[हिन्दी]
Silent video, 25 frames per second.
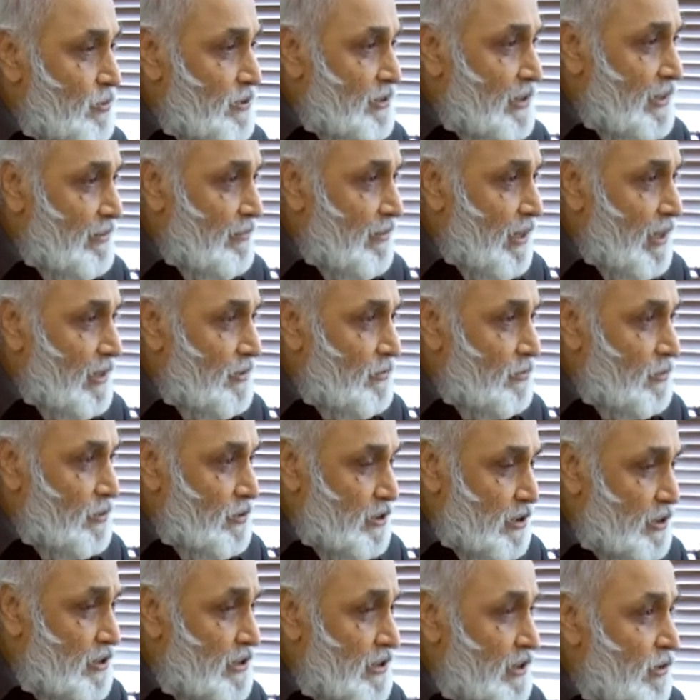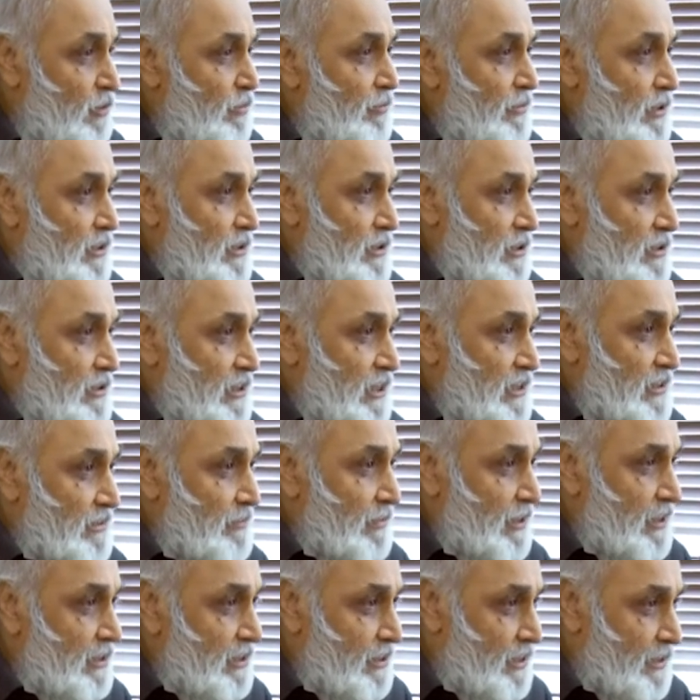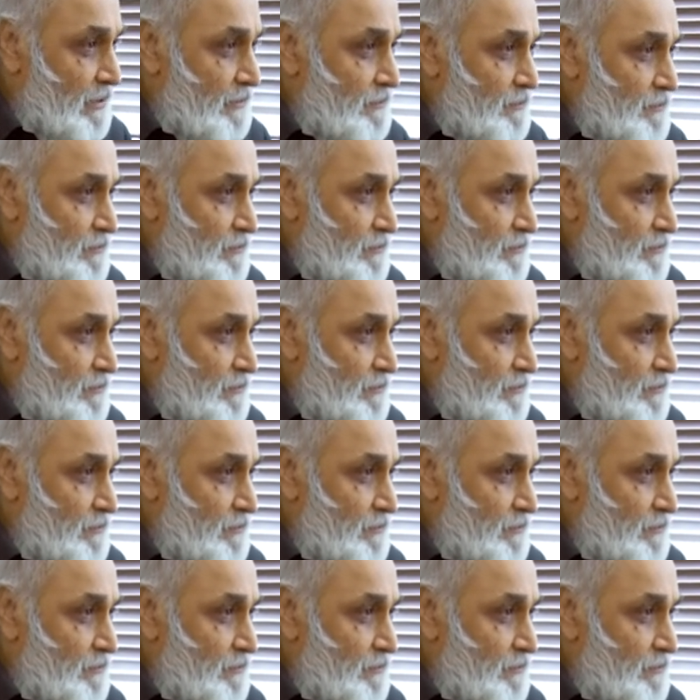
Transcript: उसके बाद वो तीस नवंबर तक टैक्स भर के